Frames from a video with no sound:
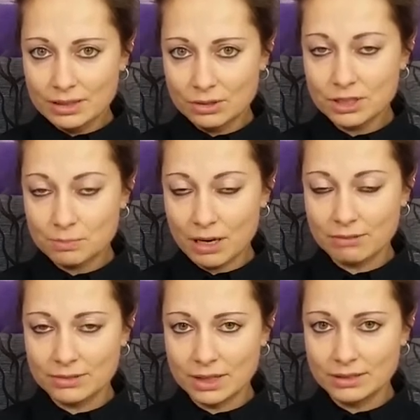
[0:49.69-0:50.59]
to jest
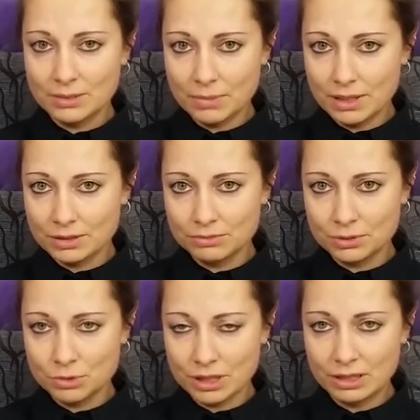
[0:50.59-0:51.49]
prawda, nie ma w
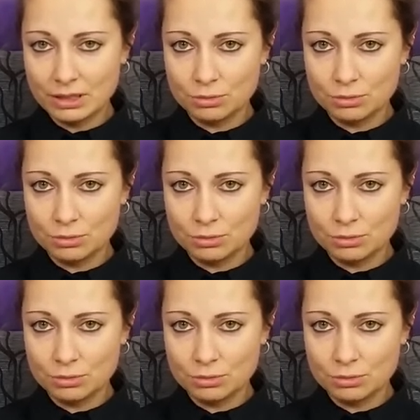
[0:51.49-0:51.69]
tym żadnej